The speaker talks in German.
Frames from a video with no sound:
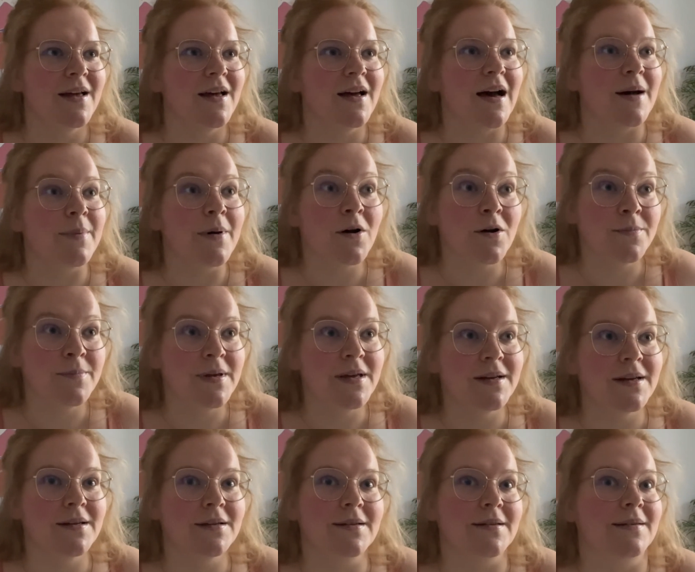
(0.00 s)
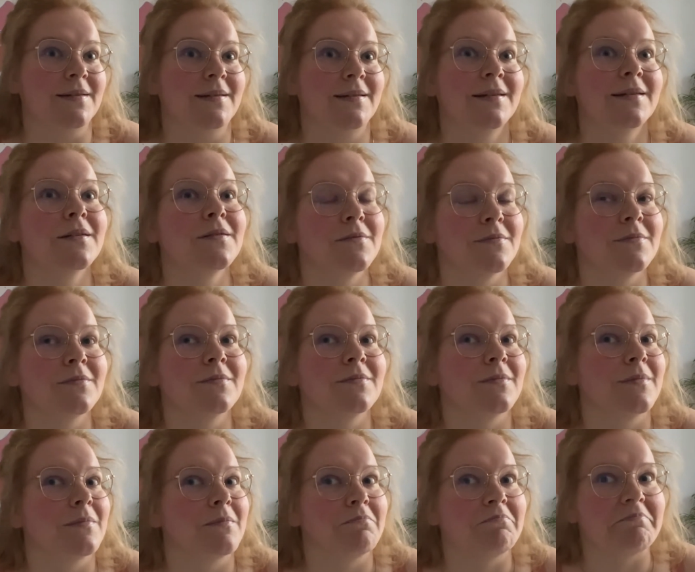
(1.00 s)
Aber auch mir geht es
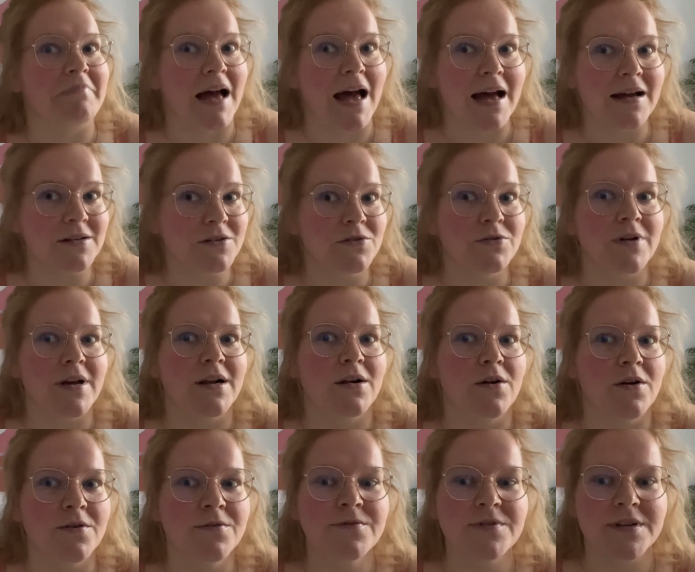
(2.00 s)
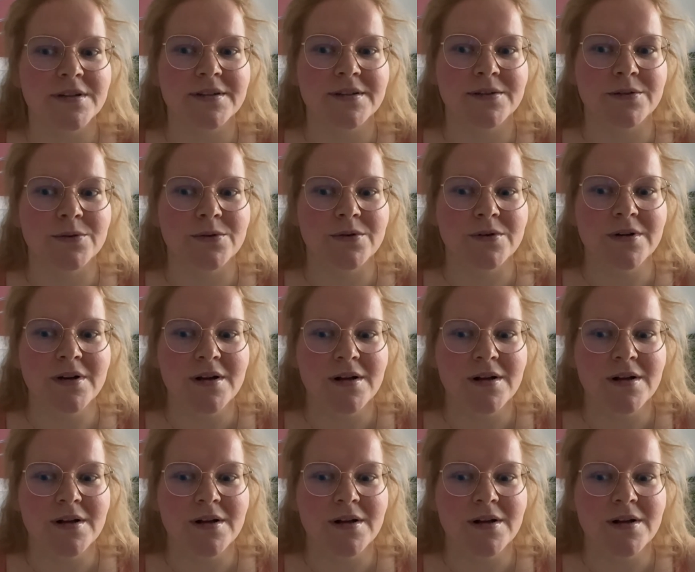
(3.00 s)
aktuell öfters so,